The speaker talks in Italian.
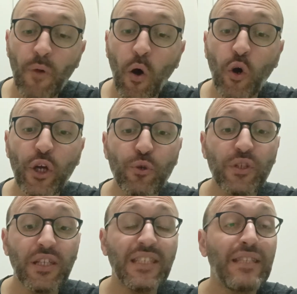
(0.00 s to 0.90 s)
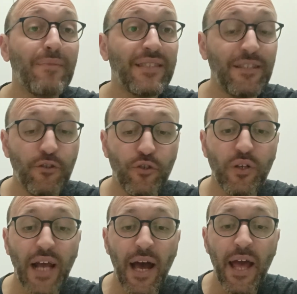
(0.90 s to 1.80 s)
«O illustrissima
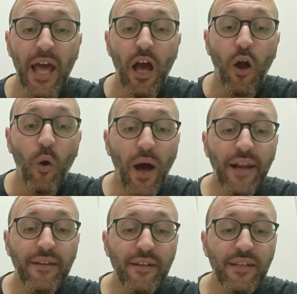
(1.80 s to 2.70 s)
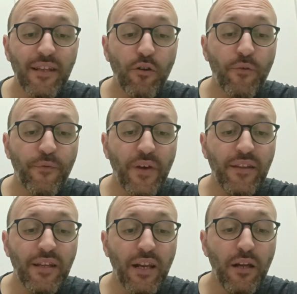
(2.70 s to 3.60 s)
signora, guardati
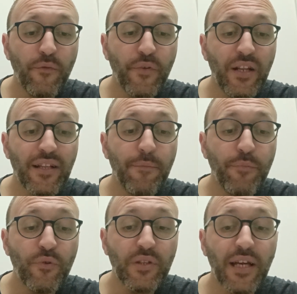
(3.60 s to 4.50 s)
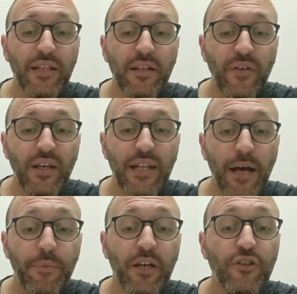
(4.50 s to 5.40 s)
dall'offendere l'infinita bontà
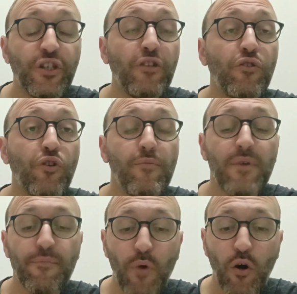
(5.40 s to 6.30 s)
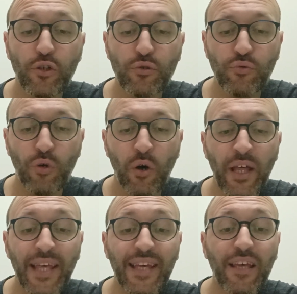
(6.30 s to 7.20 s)
divina, piangendo come
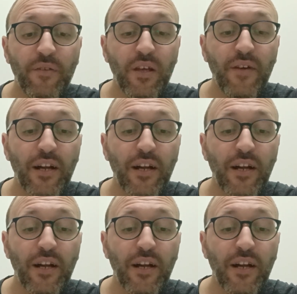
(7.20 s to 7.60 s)
morto chi vive